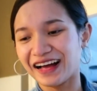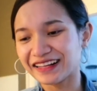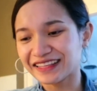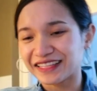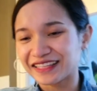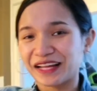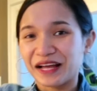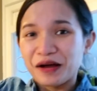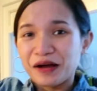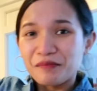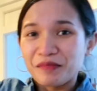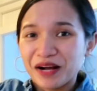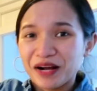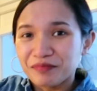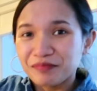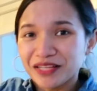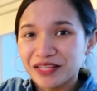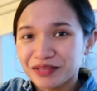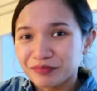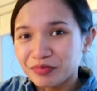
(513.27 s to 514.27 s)
at
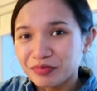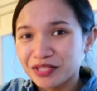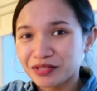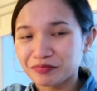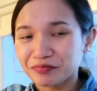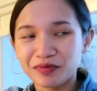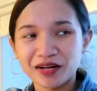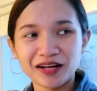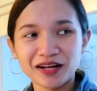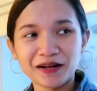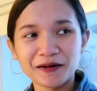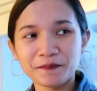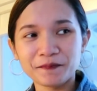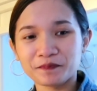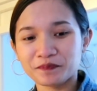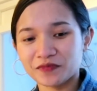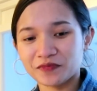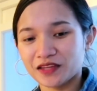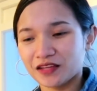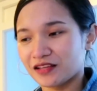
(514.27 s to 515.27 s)
magbitbit ba
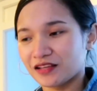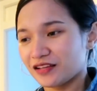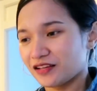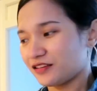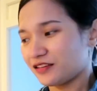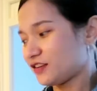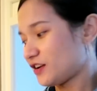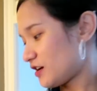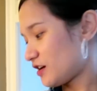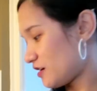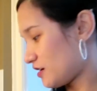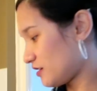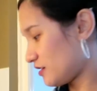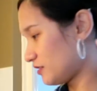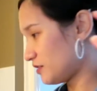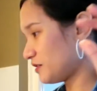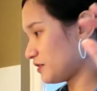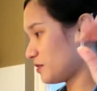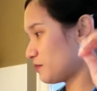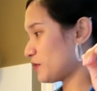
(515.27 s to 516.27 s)

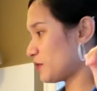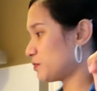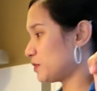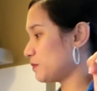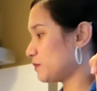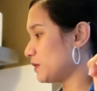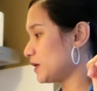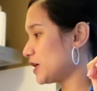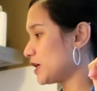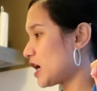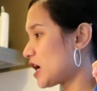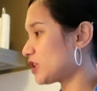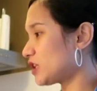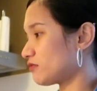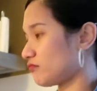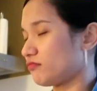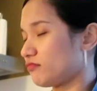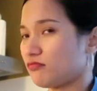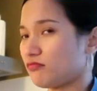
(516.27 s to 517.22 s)
ng mabibigat